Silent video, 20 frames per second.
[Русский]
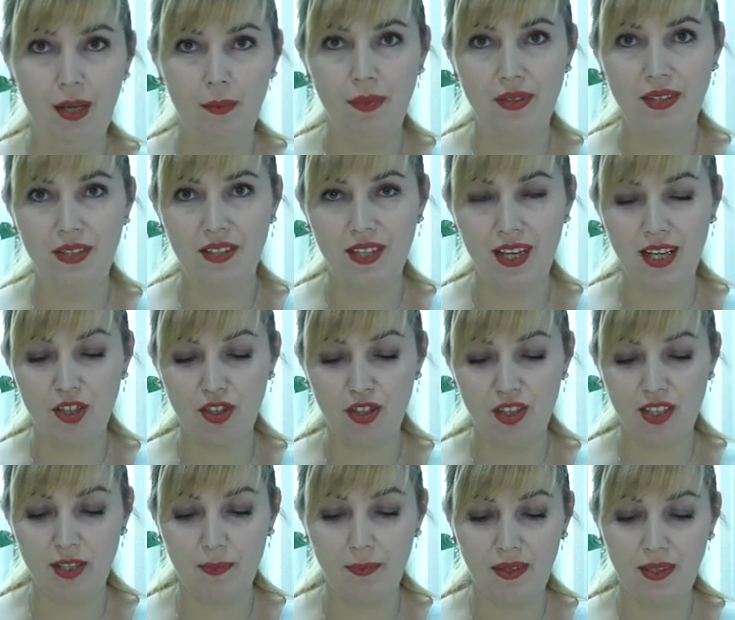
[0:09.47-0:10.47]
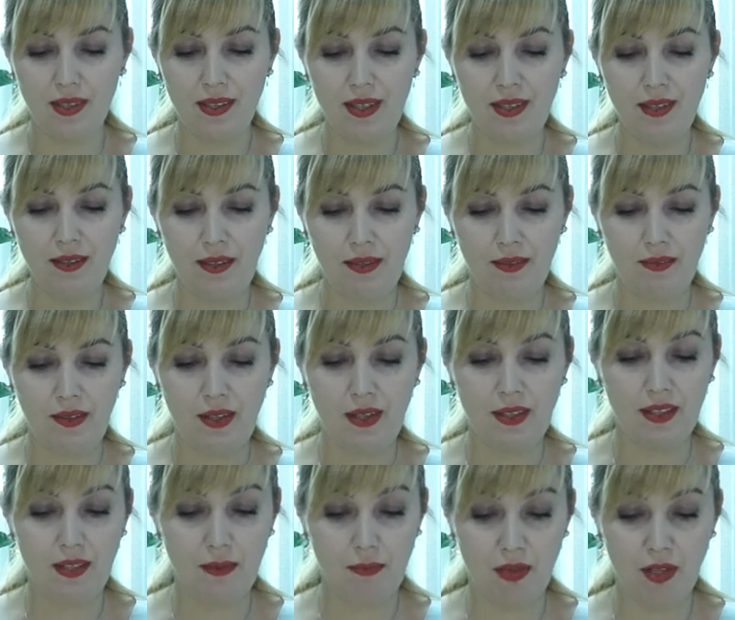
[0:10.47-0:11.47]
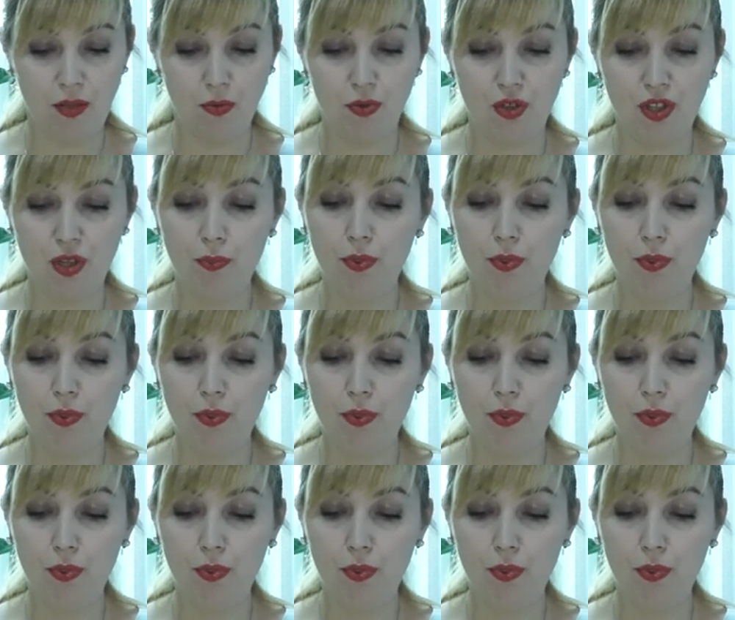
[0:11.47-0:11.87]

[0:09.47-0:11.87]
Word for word: 56% семей уже